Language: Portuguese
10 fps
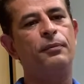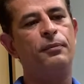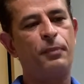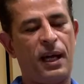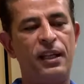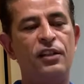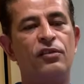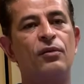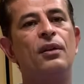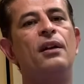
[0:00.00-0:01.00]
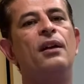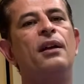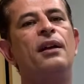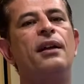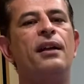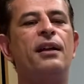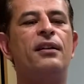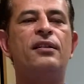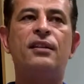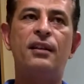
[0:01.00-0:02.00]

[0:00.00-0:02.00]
para isso e,